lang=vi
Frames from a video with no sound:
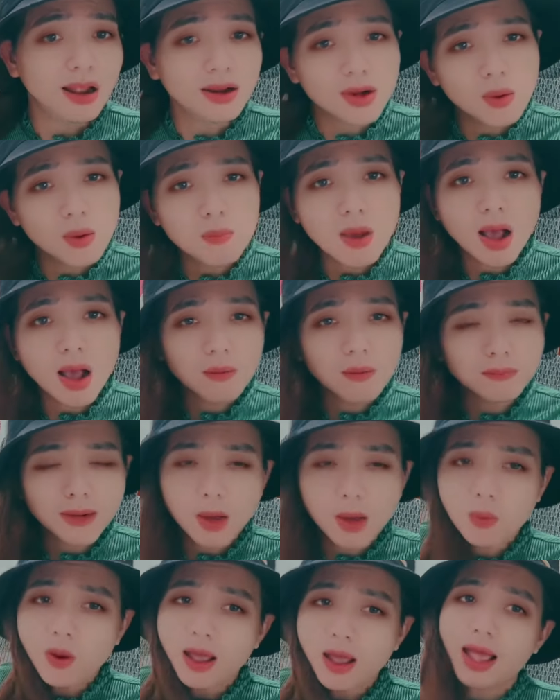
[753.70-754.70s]
đúng không
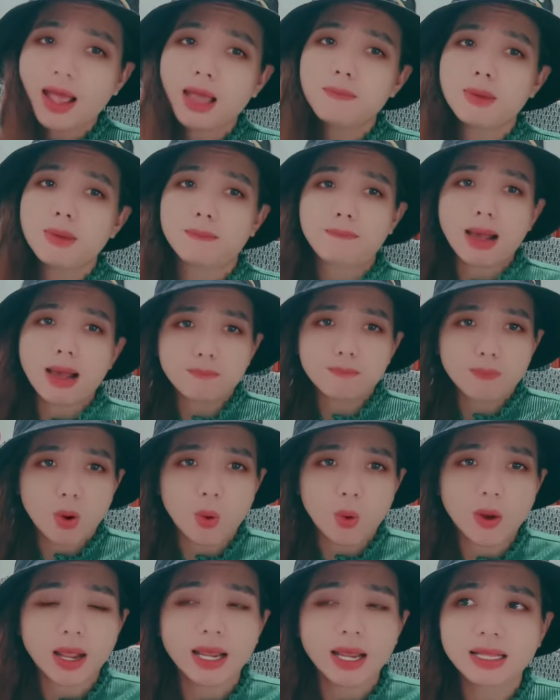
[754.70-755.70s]
đâu có ai mà bắt
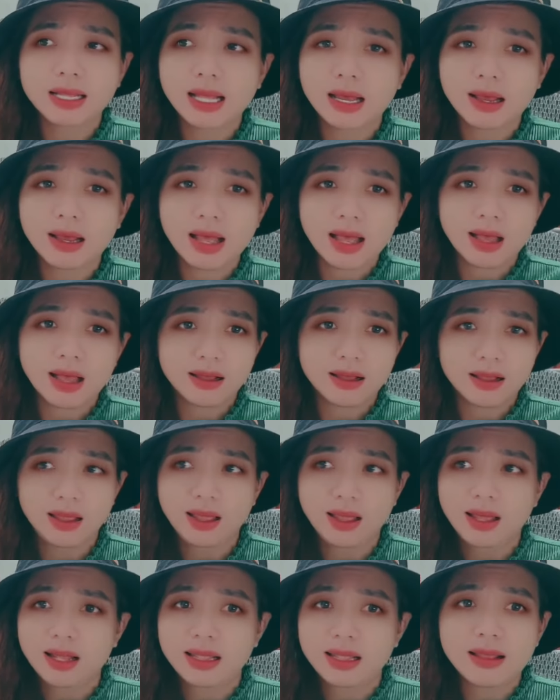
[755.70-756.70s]
buộc hay là à,
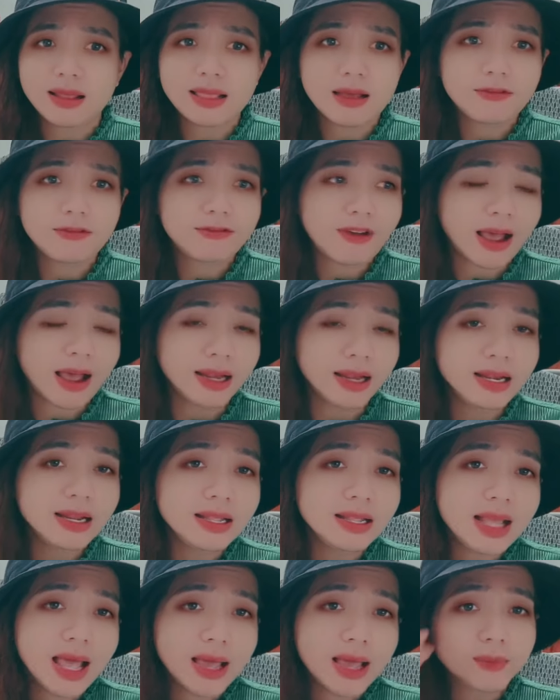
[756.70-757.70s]
là là phải đi
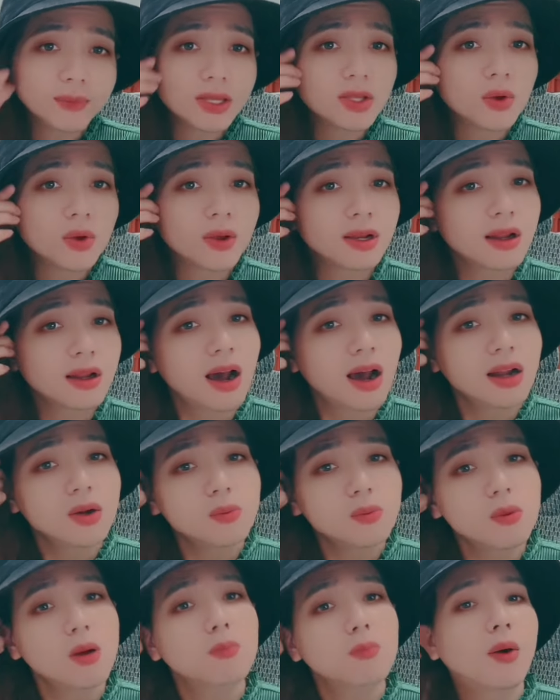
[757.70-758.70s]
làm cái chuyện đó
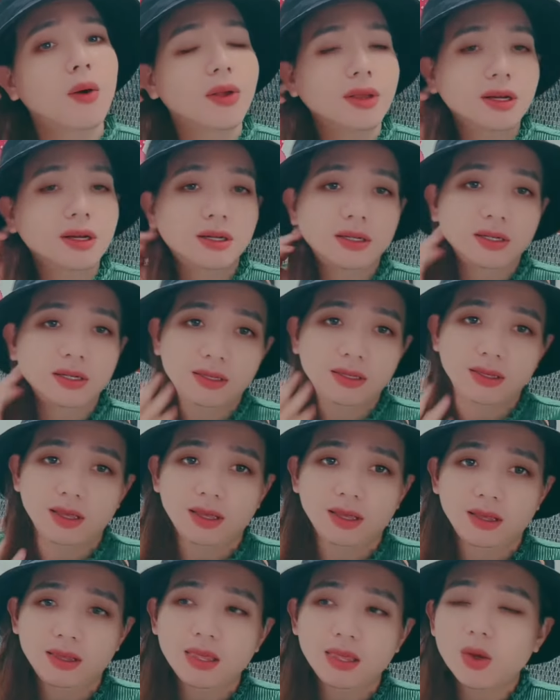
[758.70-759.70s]
đúng không mọi người
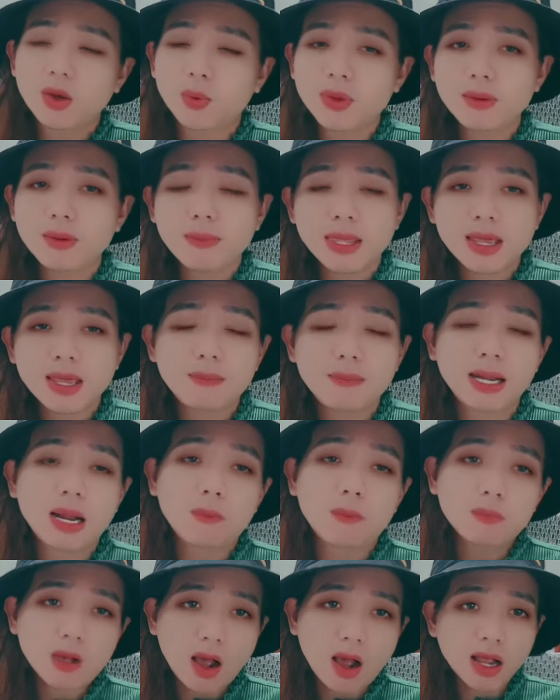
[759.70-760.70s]
ví dụ như bây giờ mình
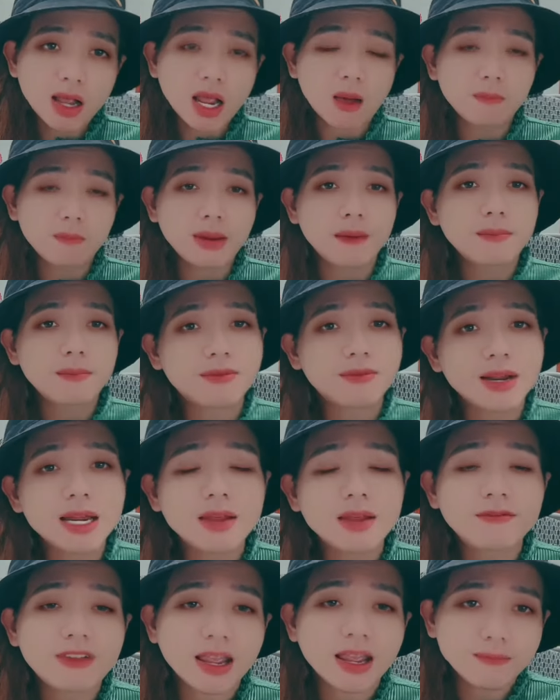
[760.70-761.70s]
không có không lẽ mình phải
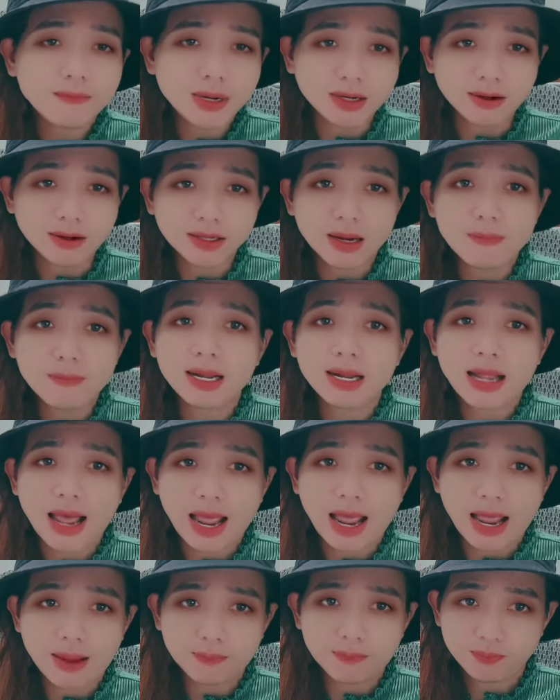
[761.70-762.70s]
đi vay mượn để mình
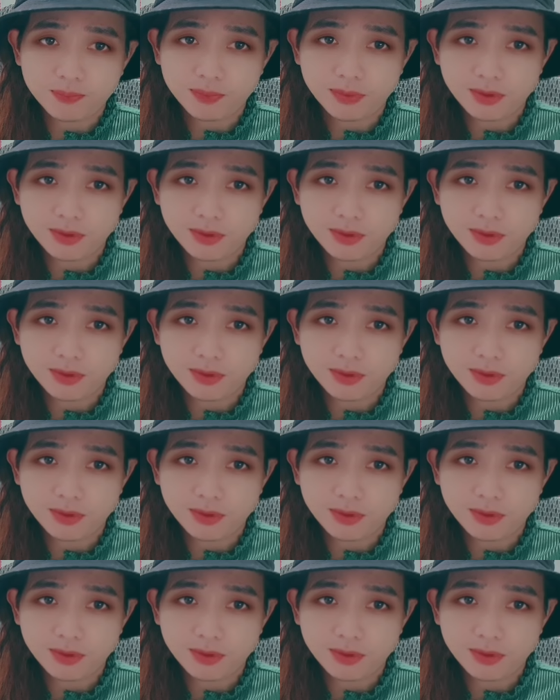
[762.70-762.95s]
làm